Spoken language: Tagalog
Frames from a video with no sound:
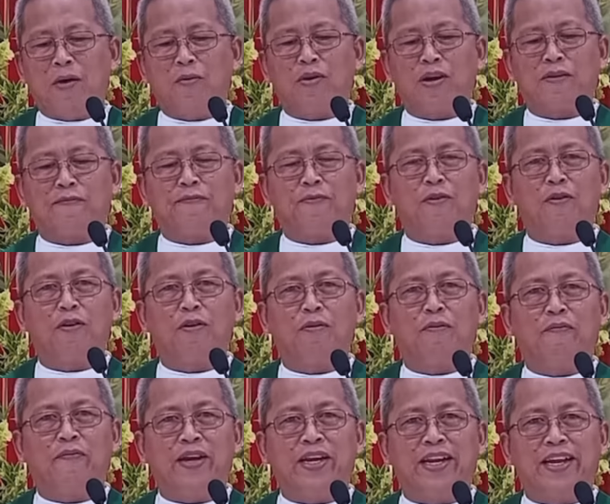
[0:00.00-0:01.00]

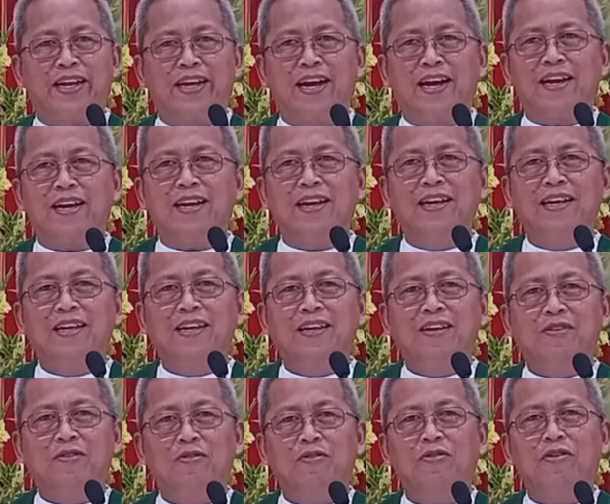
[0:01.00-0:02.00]
powerful vinegar
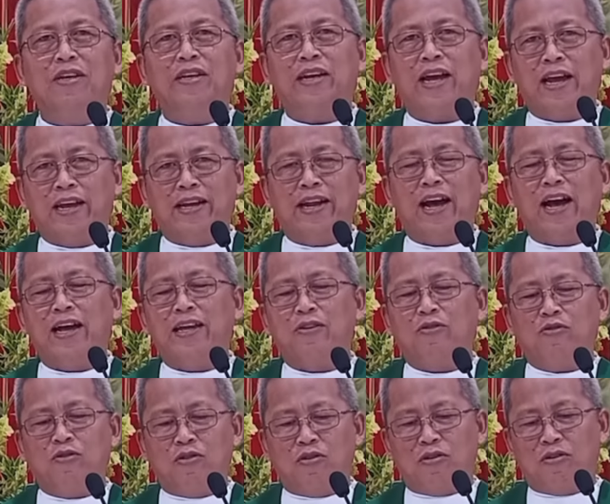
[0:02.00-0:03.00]
oy na
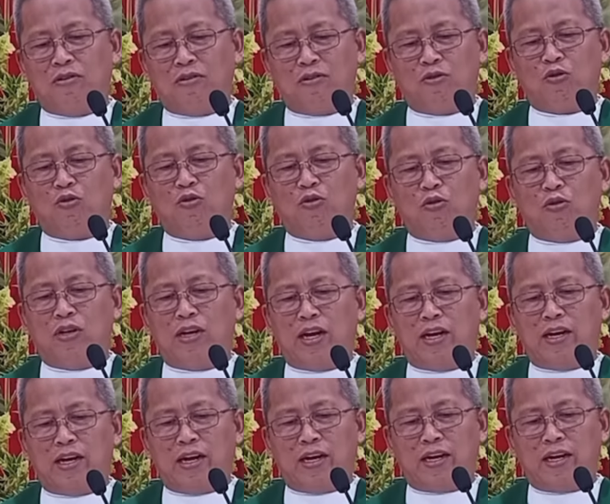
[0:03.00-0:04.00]
inaayong tuhod
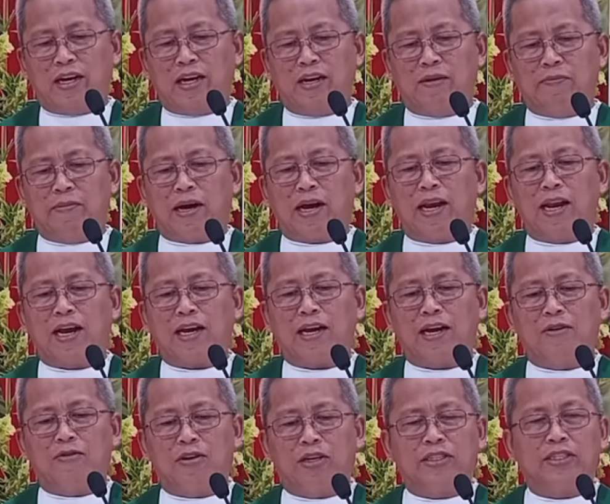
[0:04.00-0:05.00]
ana nga
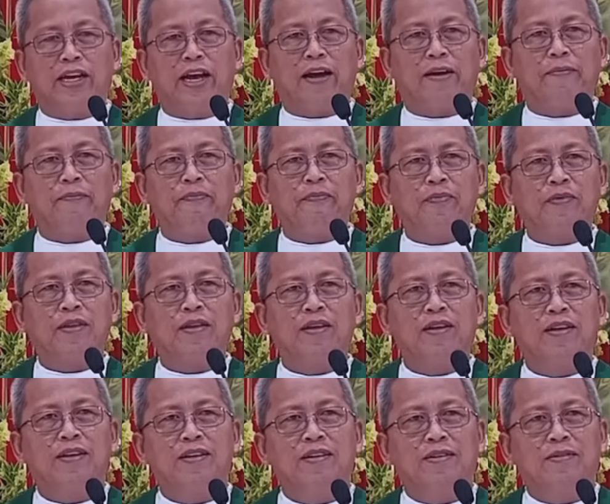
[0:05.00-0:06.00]
makalakaw na siya
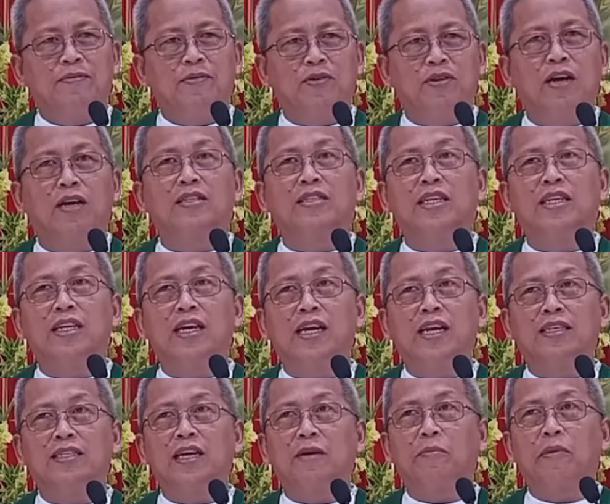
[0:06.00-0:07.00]
munang sige
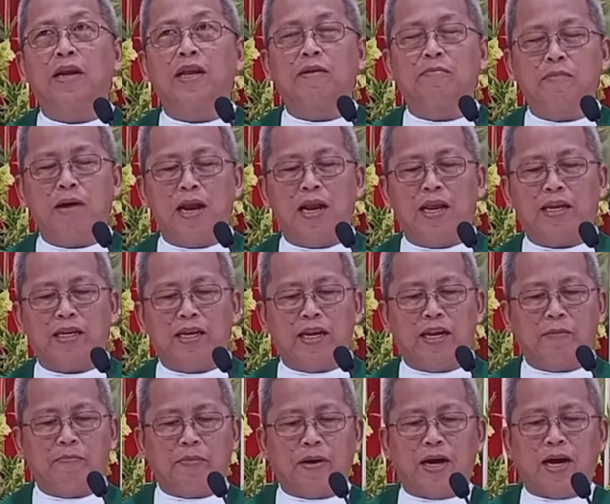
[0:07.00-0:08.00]
na siya balik-balik
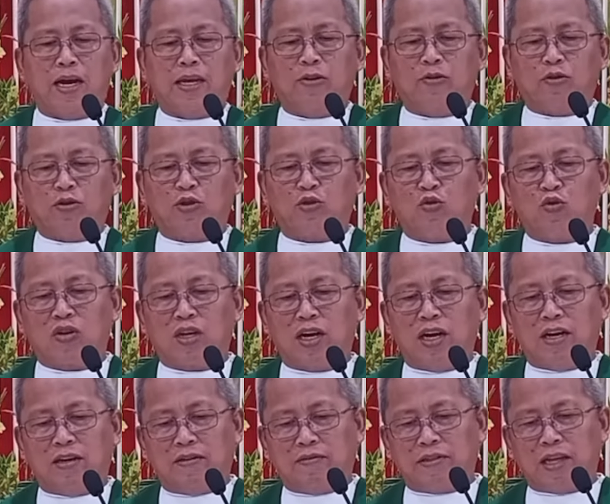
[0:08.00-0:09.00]
diri pangayog
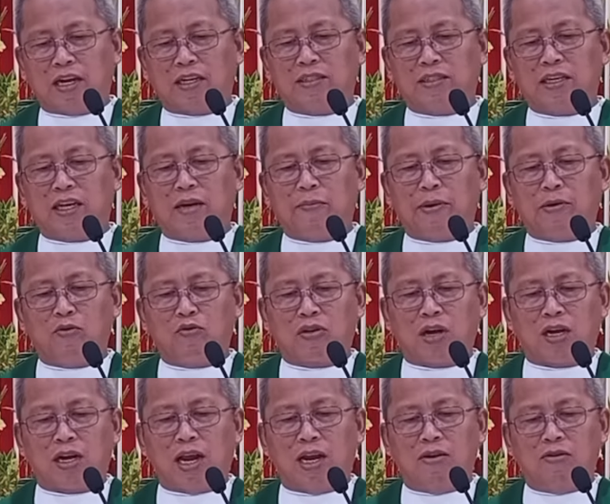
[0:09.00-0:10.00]
suka ang tagsa na ang
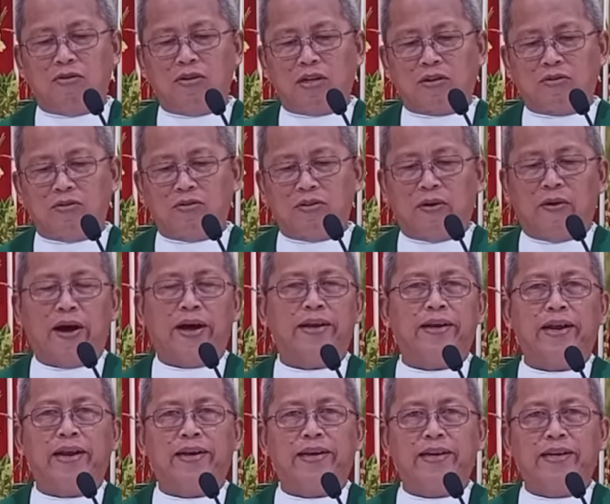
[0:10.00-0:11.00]
kagalon ko ah,
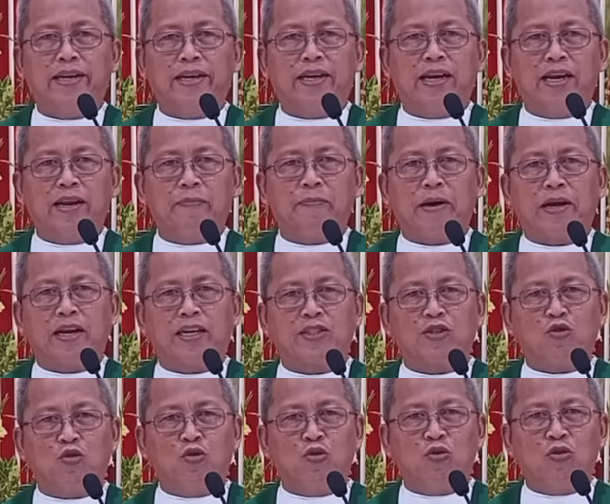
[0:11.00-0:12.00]
na hindi na ni para
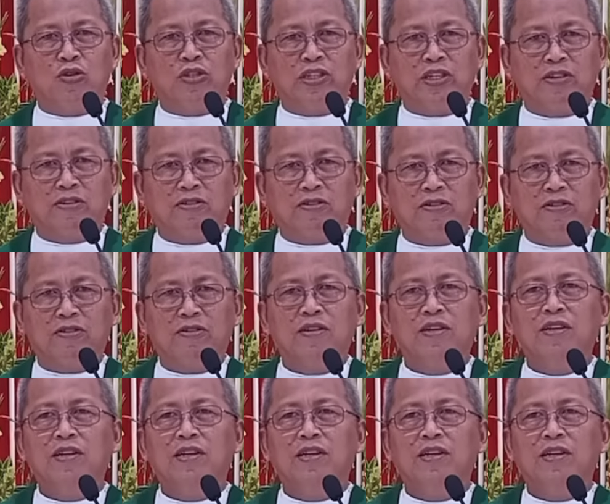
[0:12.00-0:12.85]
tuhod siguro